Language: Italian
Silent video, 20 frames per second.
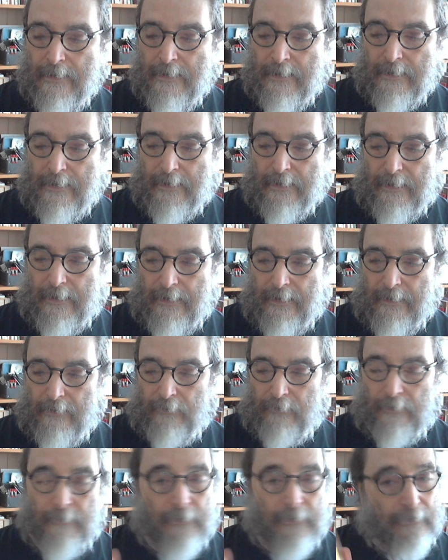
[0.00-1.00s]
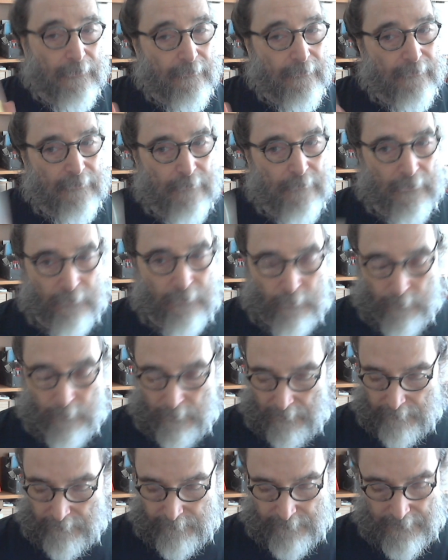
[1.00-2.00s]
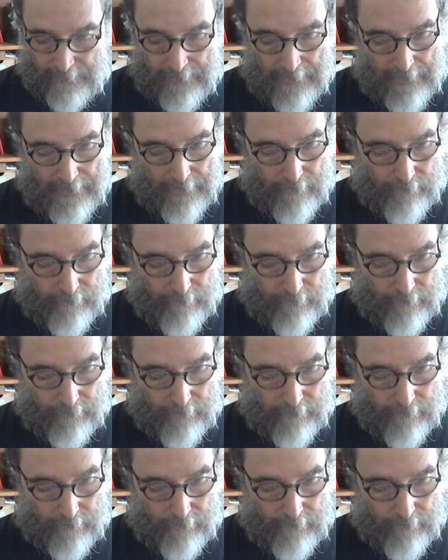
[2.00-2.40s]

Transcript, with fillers: è una bellissima autobiografia,